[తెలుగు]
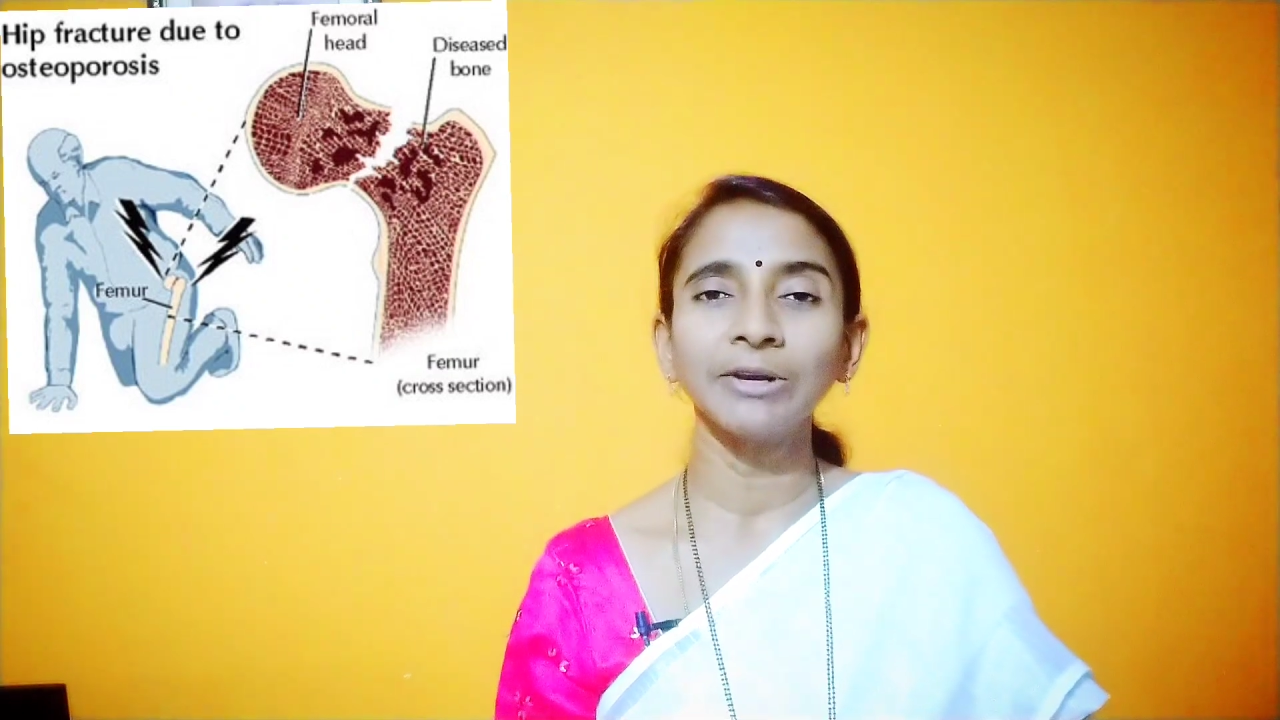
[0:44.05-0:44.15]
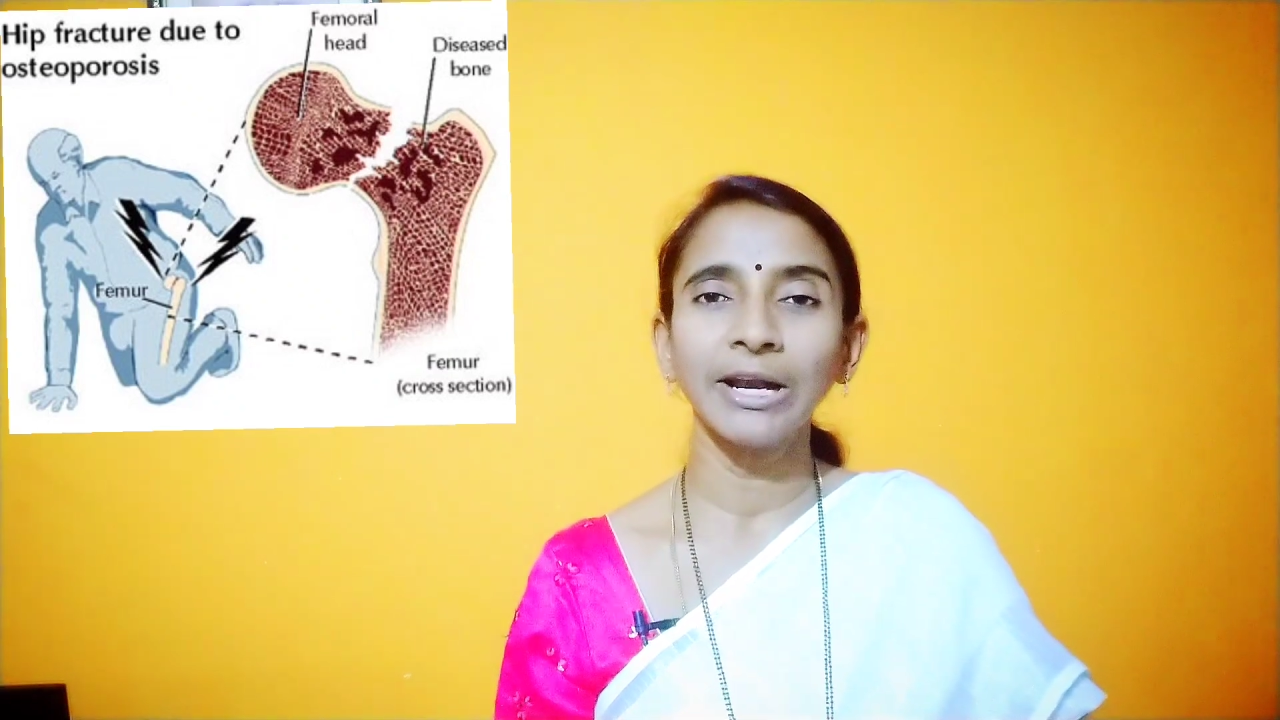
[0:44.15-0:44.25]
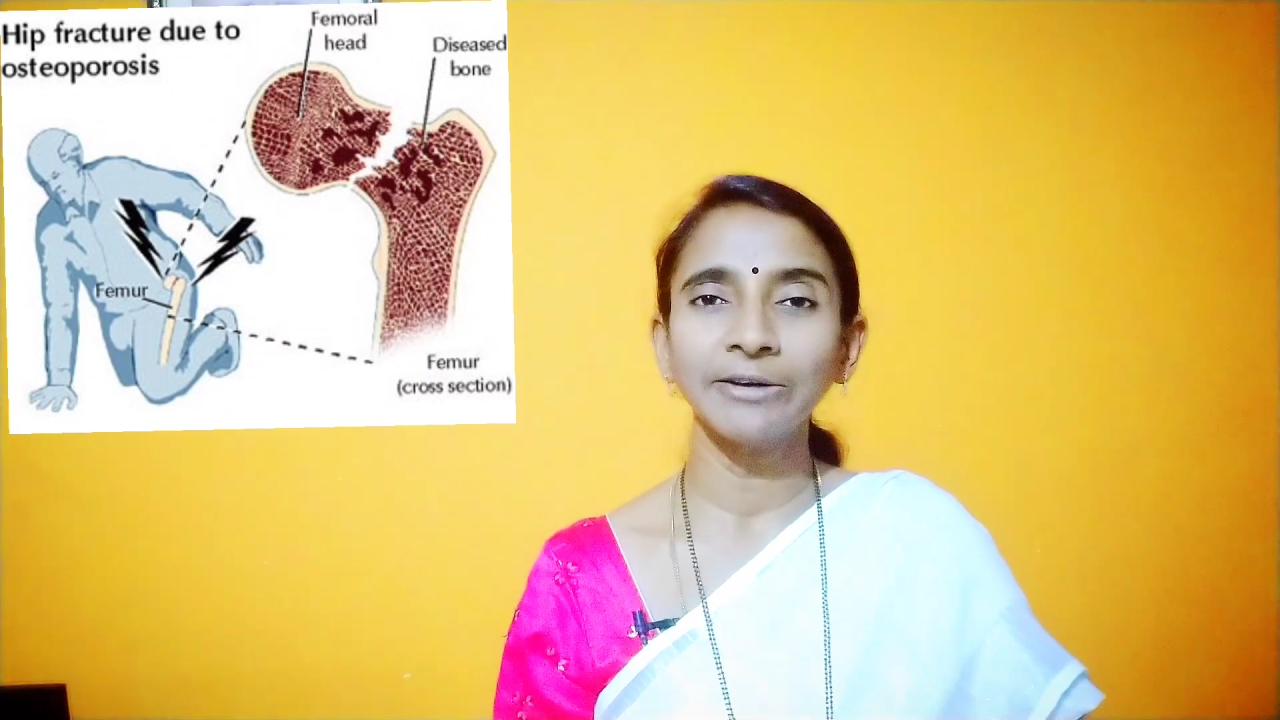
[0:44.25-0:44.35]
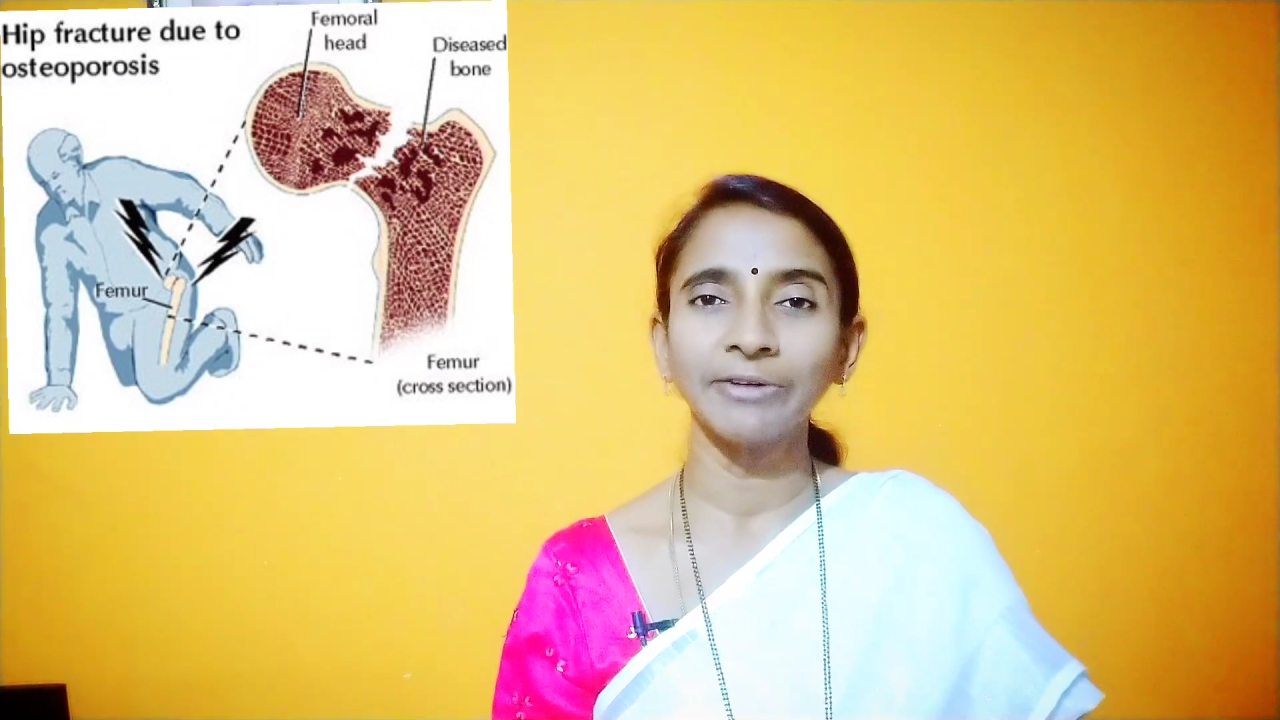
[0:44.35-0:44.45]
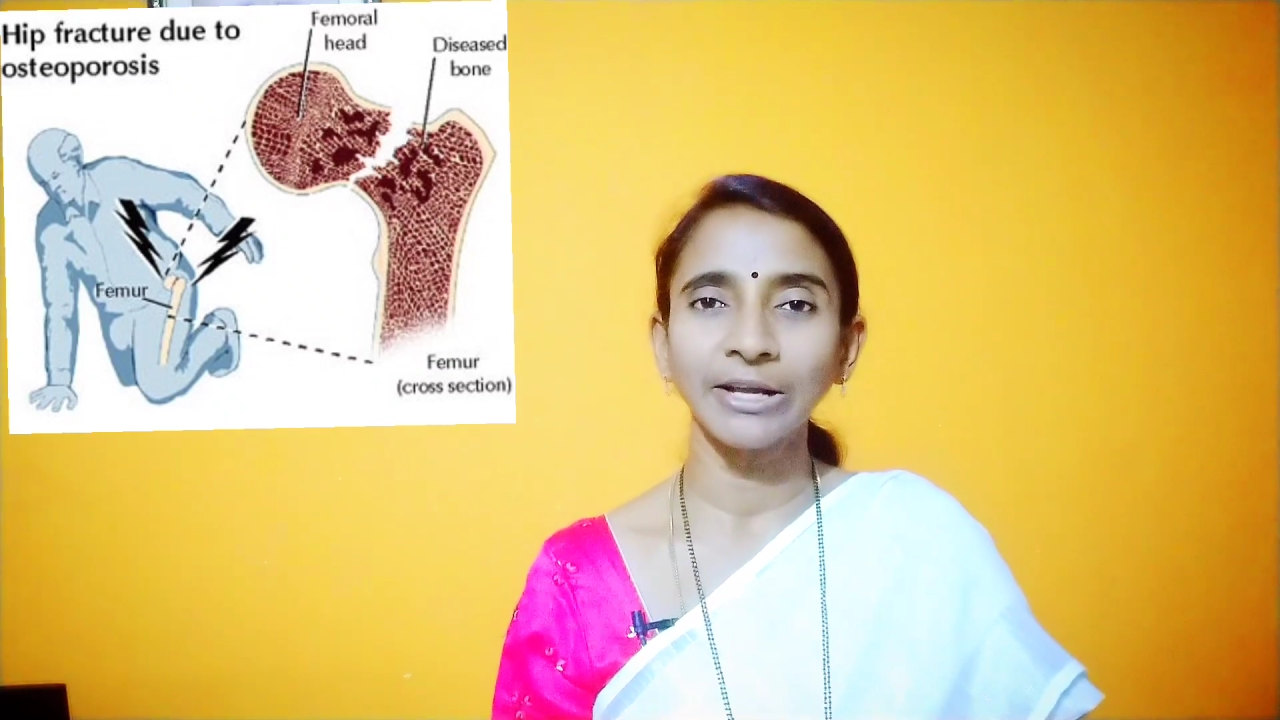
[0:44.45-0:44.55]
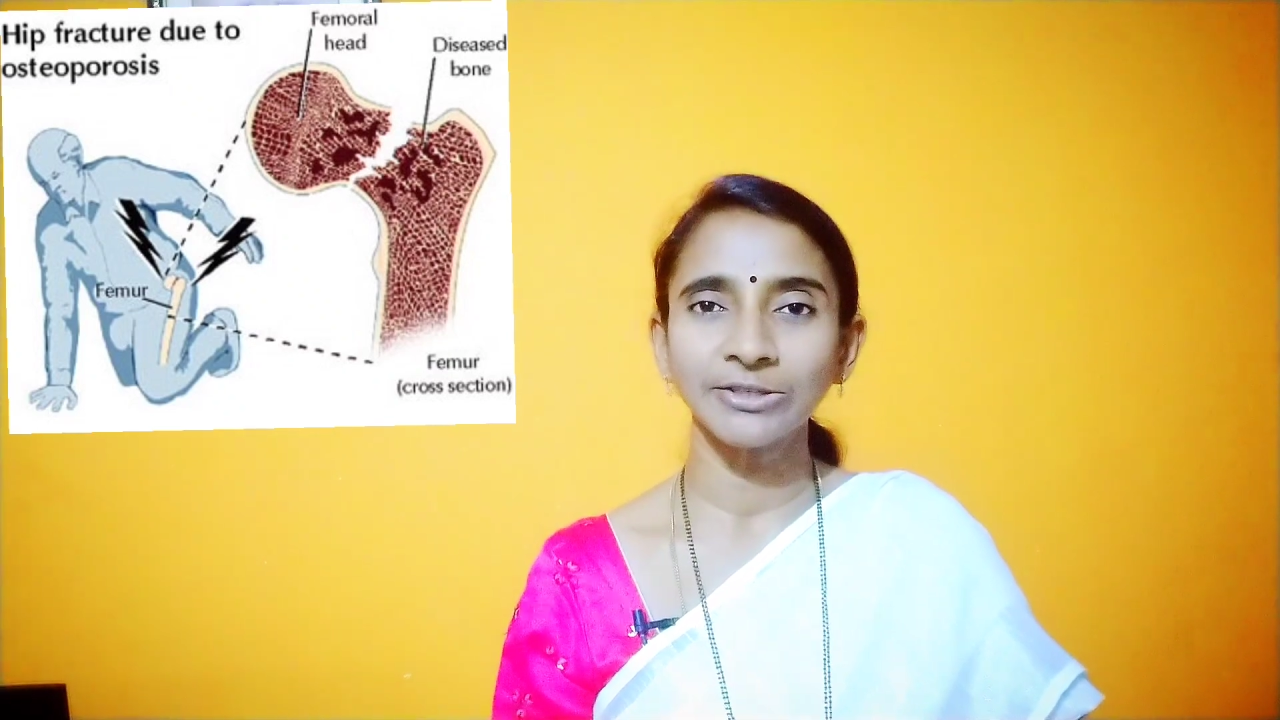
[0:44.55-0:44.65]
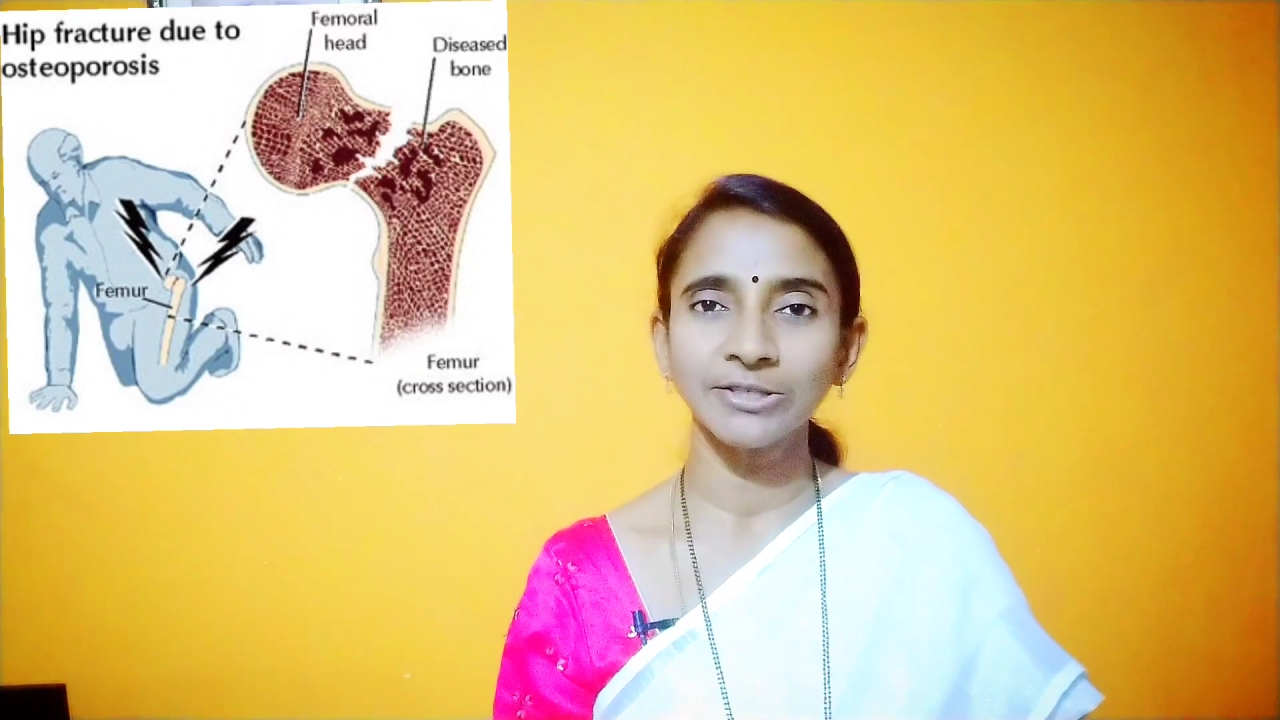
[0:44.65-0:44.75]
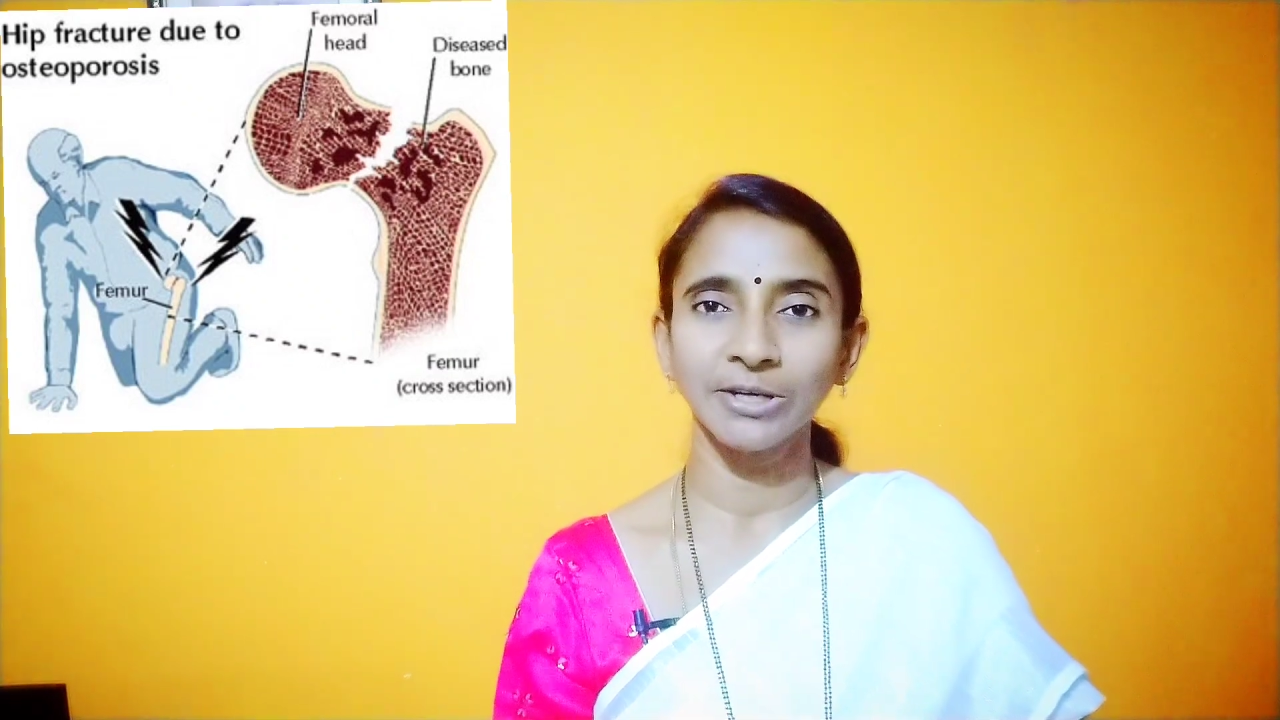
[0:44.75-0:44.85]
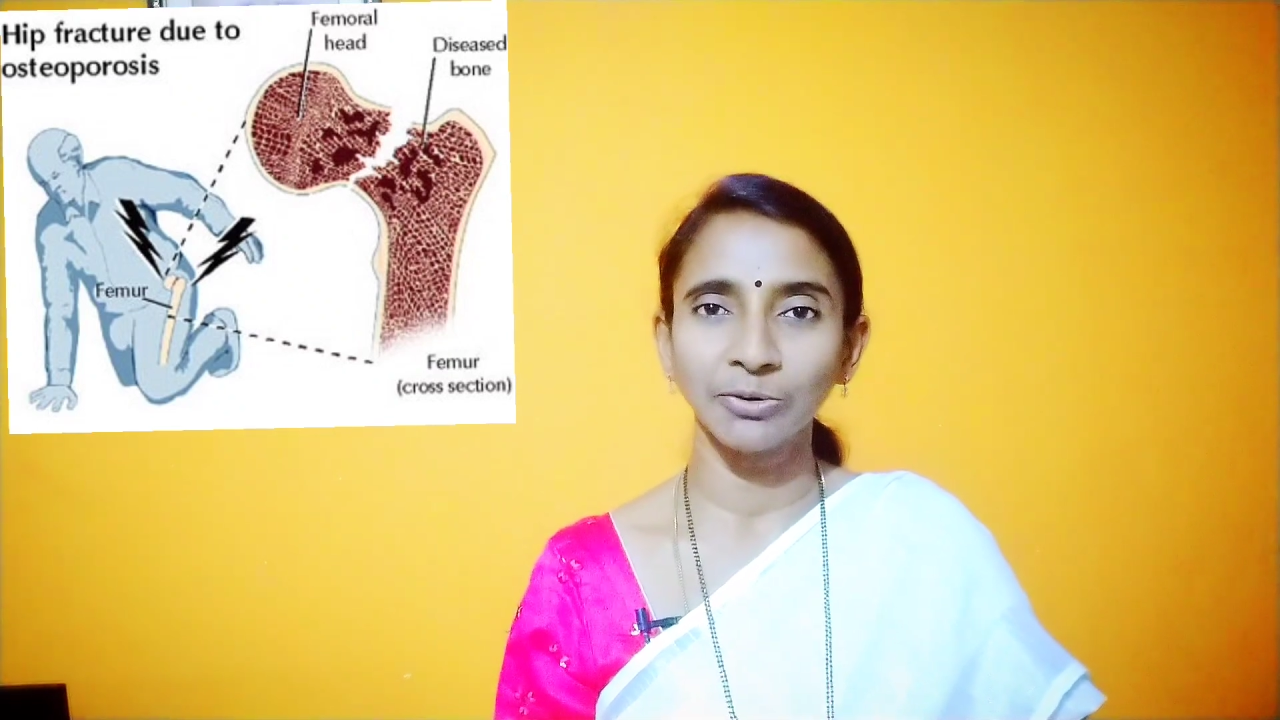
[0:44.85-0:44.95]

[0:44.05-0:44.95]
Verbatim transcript: ఇలాంటి ఫ్రాక్చర్స్